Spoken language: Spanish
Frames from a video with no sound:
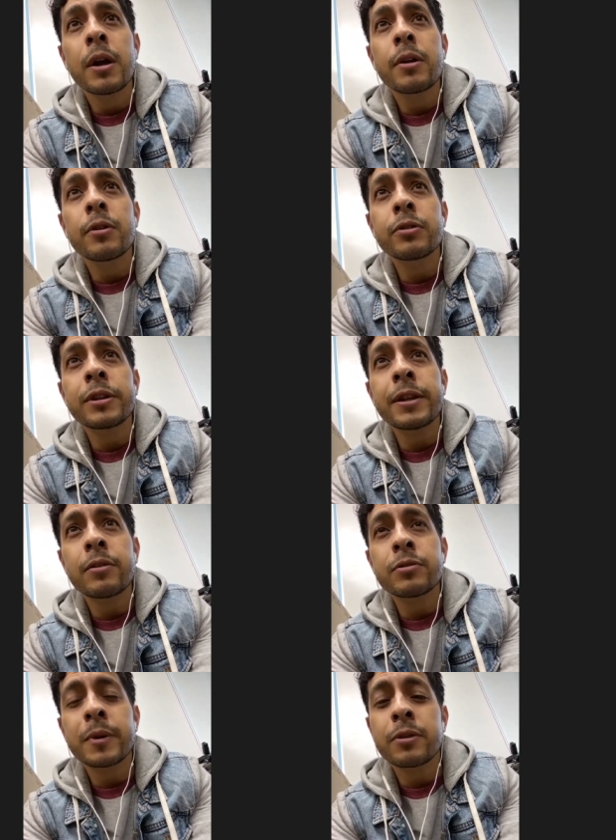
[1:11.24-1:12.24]
no te dan
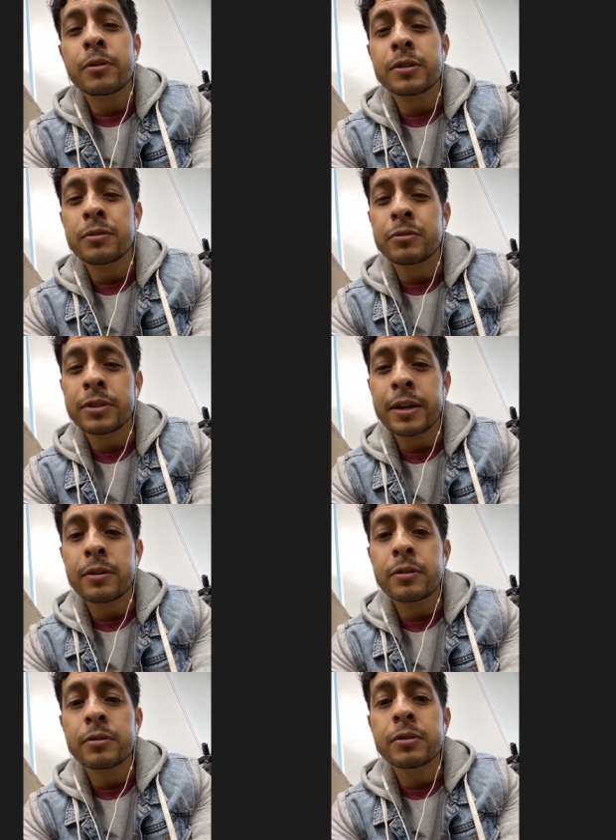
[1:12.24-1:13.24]
los mejores
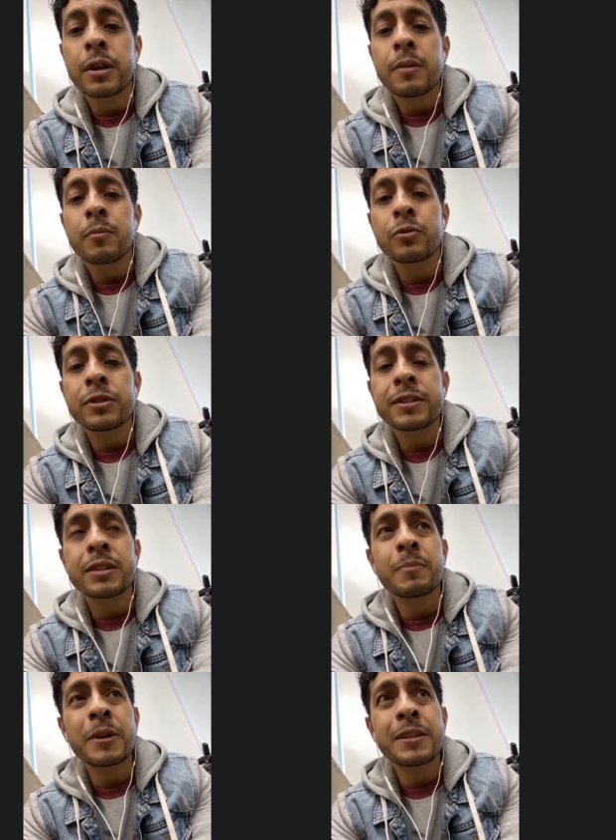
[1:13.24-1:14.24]
consejos, muchas
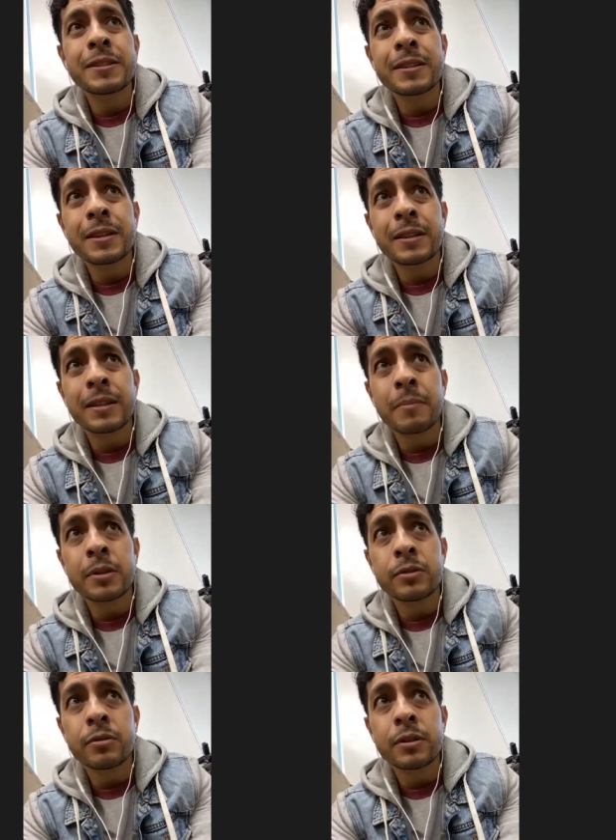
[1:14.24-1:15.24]
experiencias que también
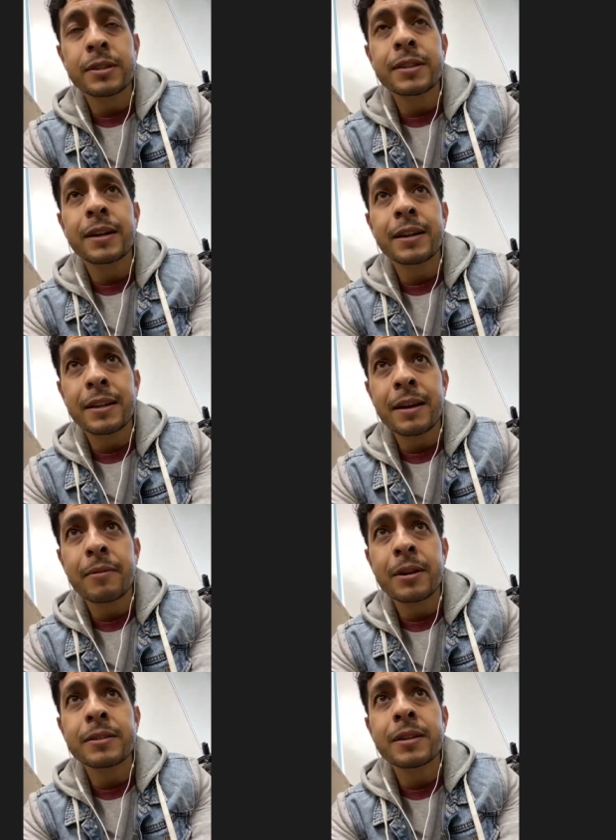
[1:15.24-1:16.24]
son
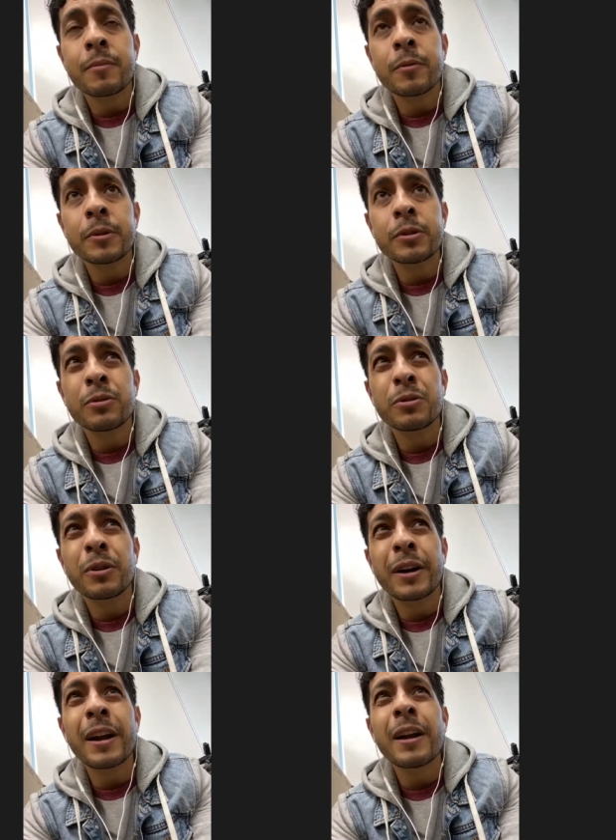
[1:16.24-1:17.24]
desagradables al momento de
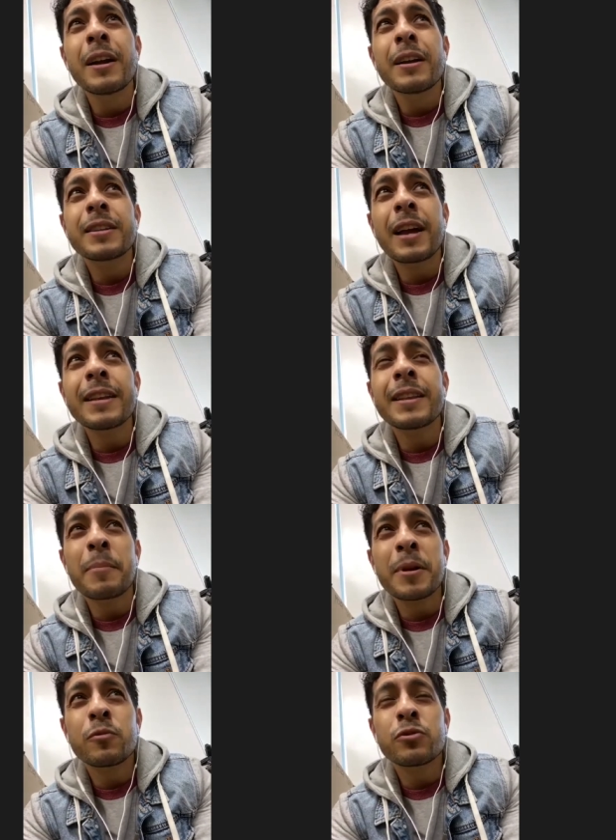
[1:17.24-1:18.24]
tocar. Sale
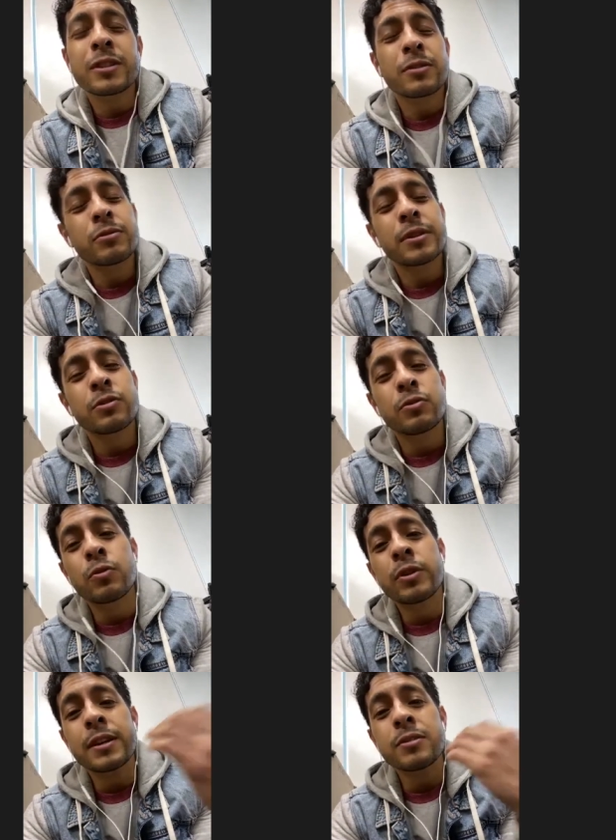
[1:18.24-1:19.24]
también muchas cosas
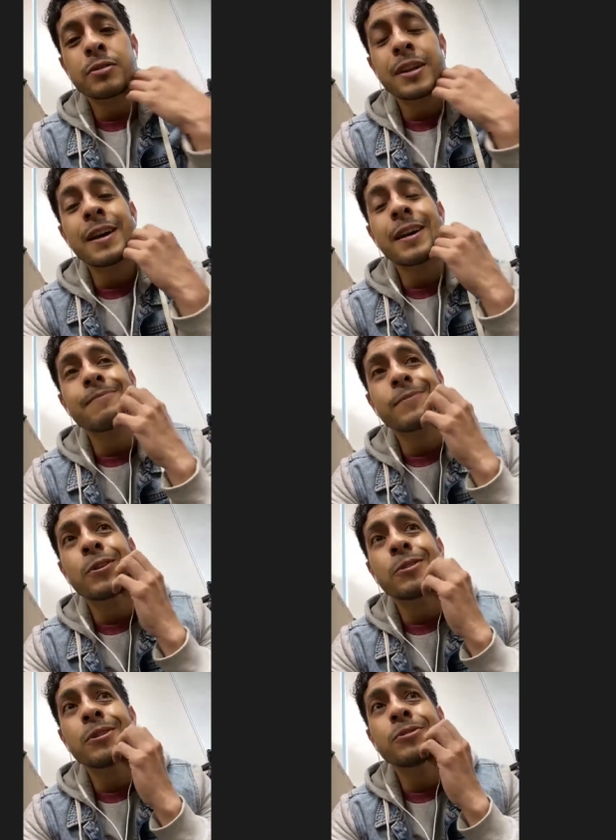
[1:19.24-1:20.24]
tuyas, o sea,
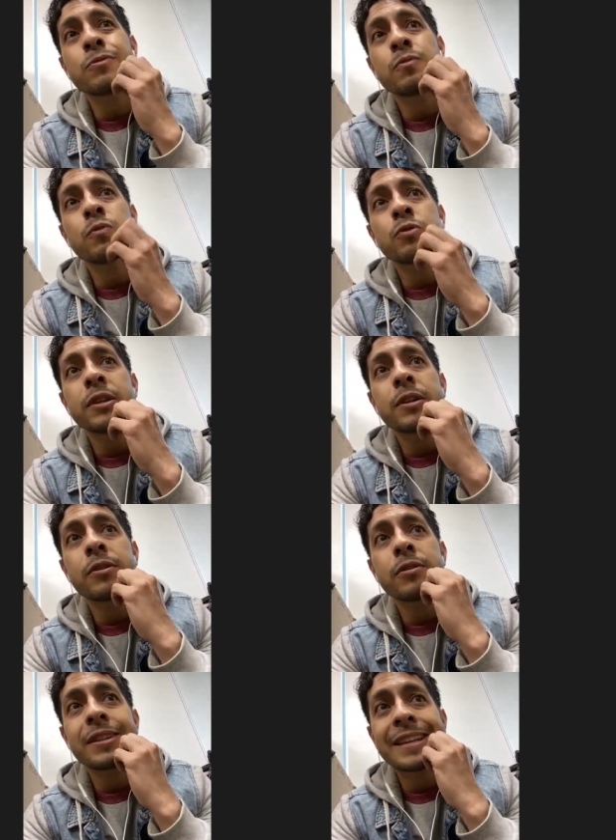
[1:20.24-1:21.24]
cuando eres un
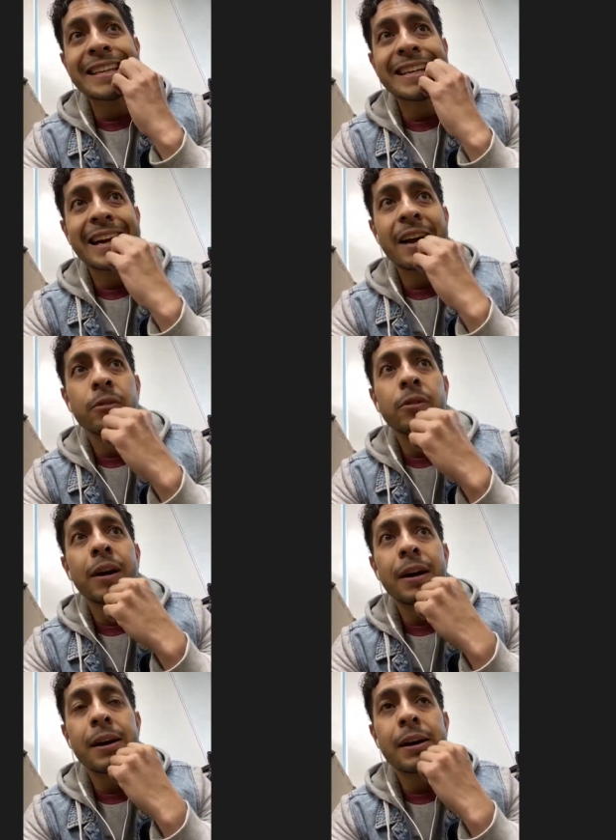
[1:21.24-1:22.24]
músico dedicado
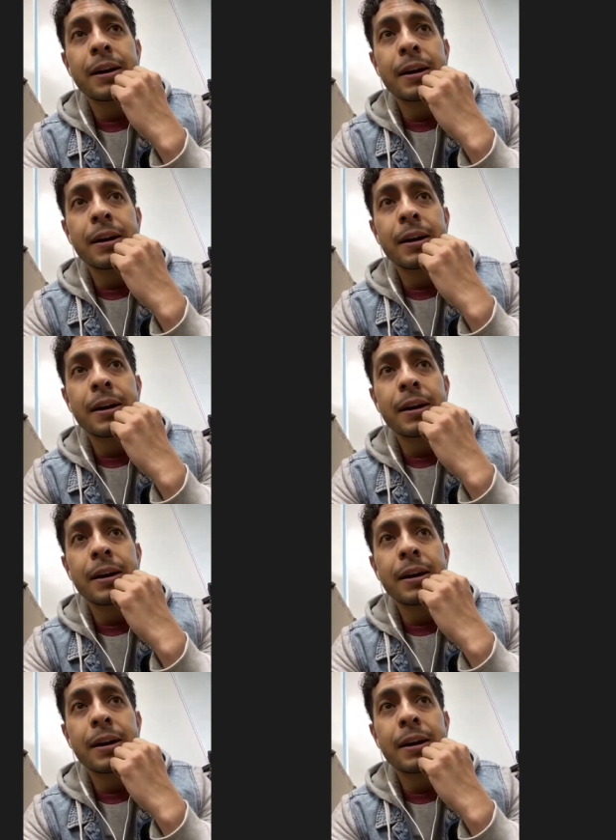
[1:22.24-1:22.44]
a